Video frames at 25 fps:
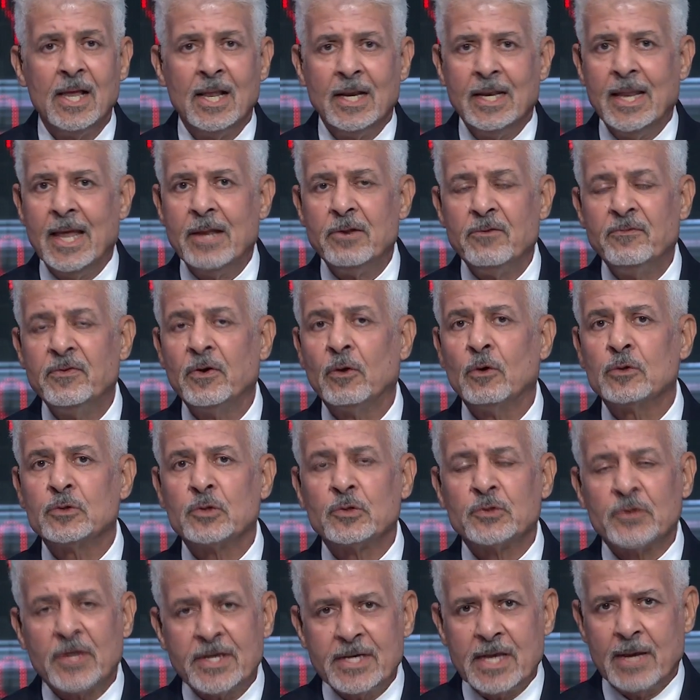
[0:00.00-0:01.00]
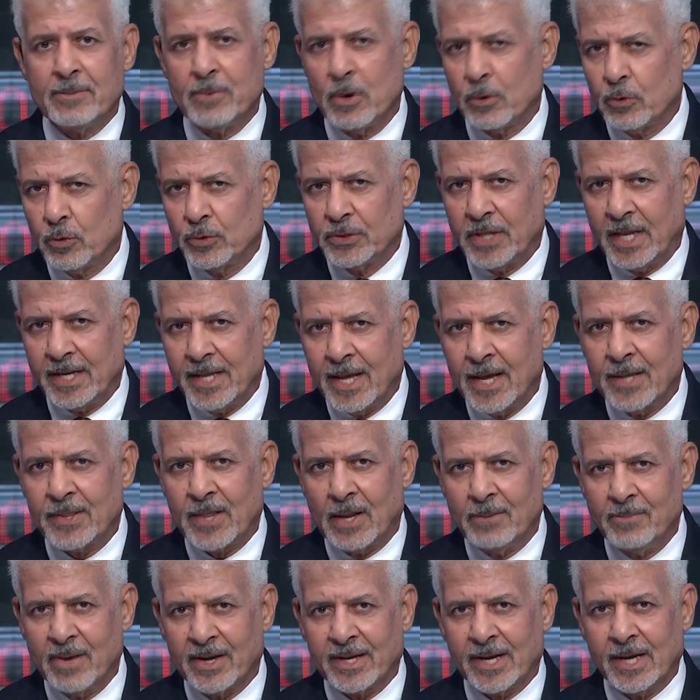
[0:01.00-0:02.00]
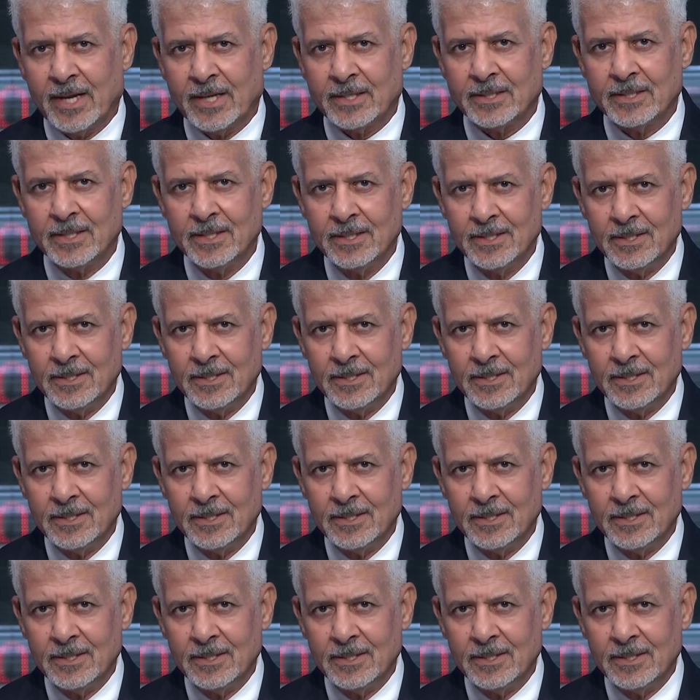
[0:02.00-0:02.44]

لأن في خصوصية موجودة لهذا المكان